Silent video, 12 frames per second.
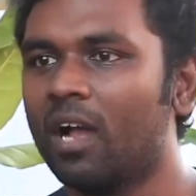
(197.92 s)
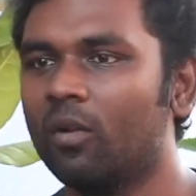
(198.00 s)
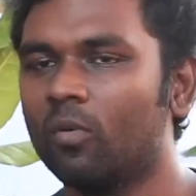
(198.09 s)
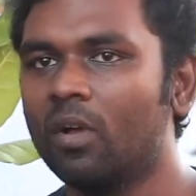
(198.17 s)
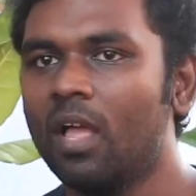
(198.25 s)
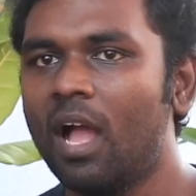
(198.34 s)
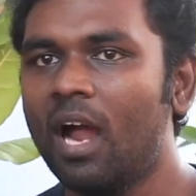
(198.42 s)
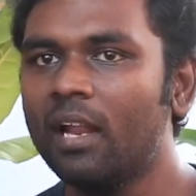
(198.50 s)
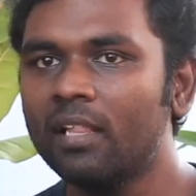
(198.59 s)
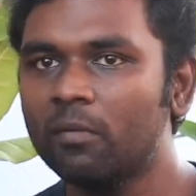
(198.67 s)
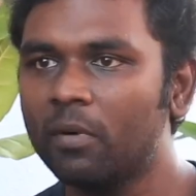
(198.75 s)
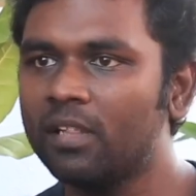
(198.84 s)
ஆகும்
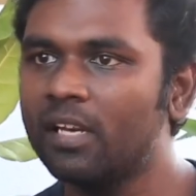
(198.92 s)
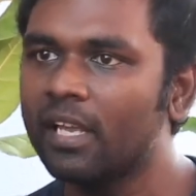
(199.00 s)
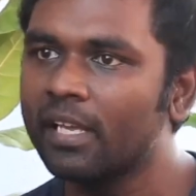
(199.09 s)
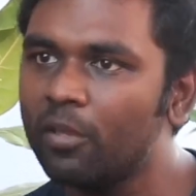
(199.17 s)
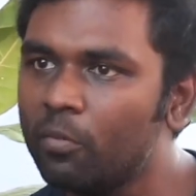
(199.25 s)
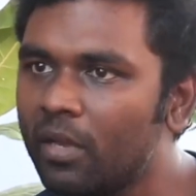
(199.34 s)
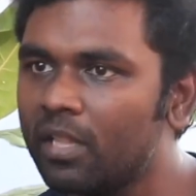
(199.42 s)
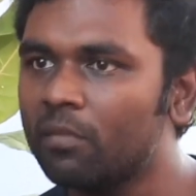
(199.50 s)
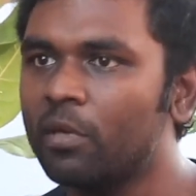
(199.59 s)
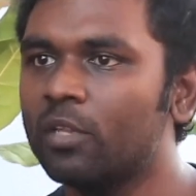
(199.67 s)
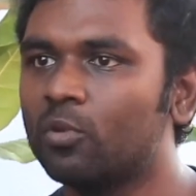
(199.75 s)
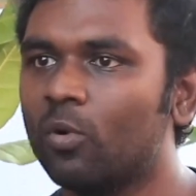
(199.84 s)
ஆனால் இந்த படத்தில் எங்கேயுமே அந்த
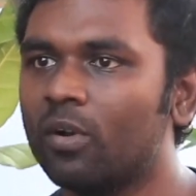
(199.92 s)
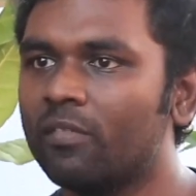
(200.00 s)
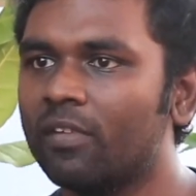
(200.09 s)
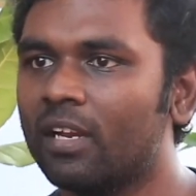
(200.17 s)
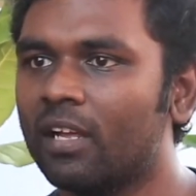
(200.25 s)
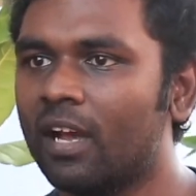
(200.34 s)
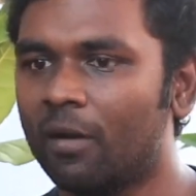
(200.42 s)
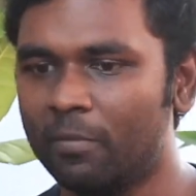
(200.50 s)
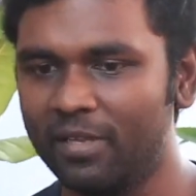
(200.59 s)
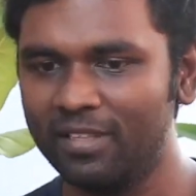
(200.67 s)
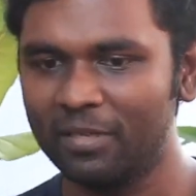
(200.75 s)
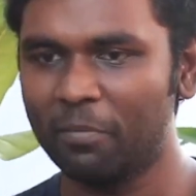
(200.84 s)
மாதிரி தோணவே இல்லை
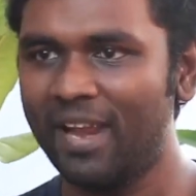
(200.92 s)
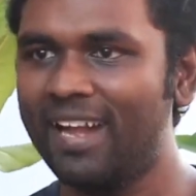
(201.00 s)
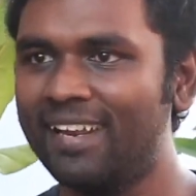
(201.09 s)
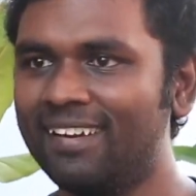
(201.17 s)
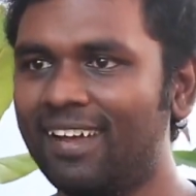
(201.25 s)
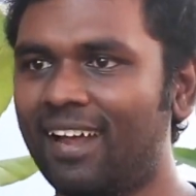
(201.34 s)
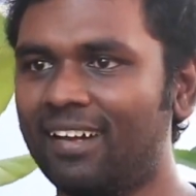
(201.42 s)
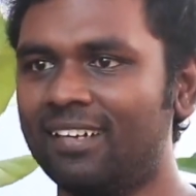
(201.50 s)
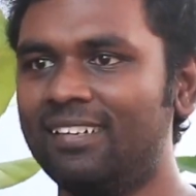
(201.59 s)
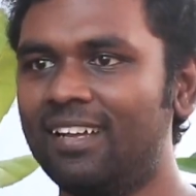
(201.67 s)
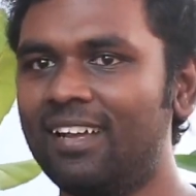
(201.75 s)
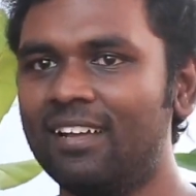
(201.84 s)
அப்படியே அந்த மீட்டரில்
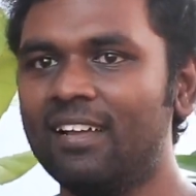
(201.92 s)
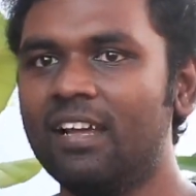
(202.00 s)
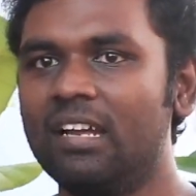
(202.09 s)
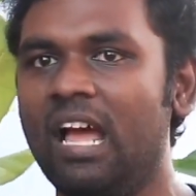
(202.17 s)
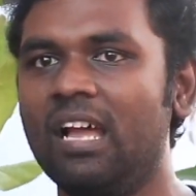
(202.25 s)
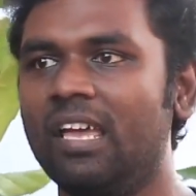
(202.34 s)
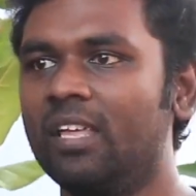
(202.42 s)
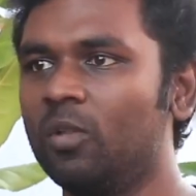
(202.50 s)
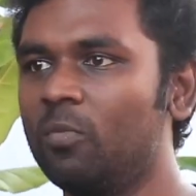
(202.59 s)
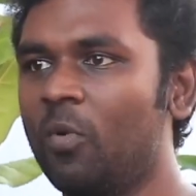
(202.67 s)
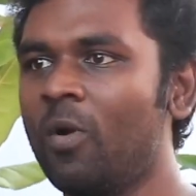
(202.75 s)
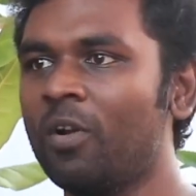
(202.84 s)
கரெக்டாக நாங்கள்
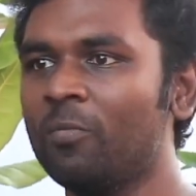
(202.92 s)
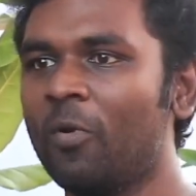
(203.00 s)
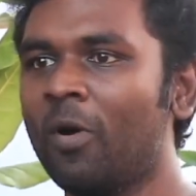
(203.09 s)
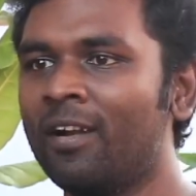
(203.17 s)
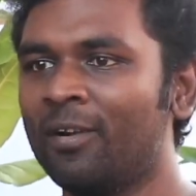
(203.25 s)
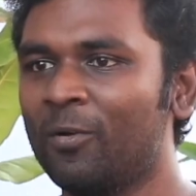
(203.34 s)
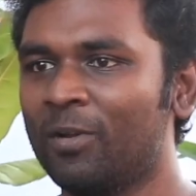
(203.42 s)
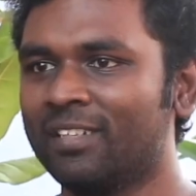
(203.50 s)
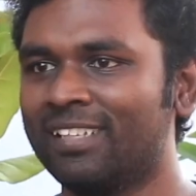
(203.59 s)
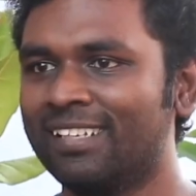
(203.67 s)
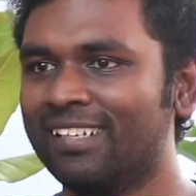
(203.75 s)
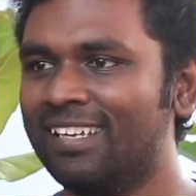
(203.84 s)
ஏதோ மோட்டர் மோகன்ற
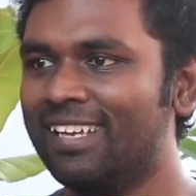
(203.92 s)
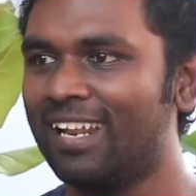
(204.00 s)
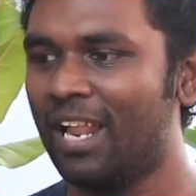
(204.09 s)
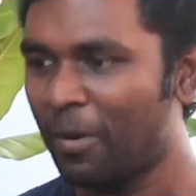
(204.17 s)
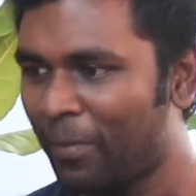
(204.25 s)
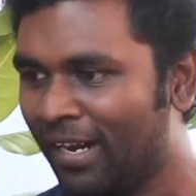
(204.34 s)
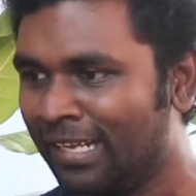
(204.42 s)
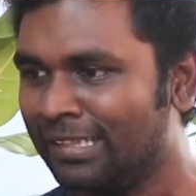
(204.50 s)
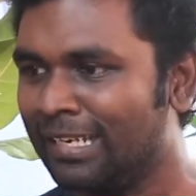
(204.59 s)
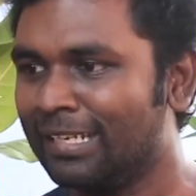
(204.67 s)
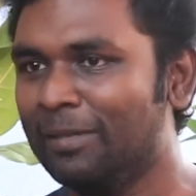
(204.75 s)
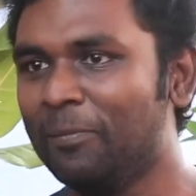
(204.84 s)
ஒருத்தனு நாங்கள்
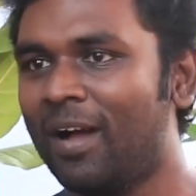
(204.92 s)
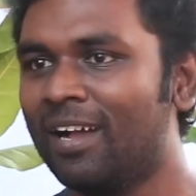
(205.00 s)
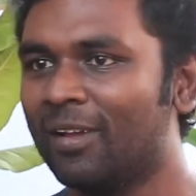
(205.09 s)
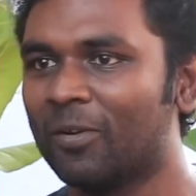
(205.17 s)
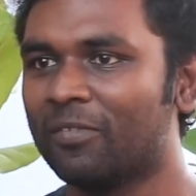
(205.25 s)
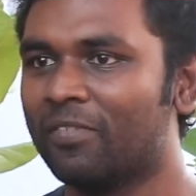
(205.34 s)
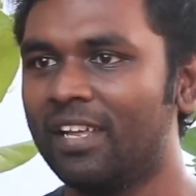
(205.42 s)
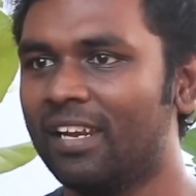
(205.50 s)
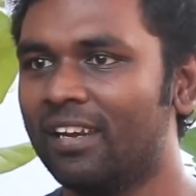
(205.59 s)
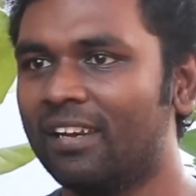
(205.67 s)
பக்கத்துல இருந்து பார்க்குற ஒரு ஃபீல்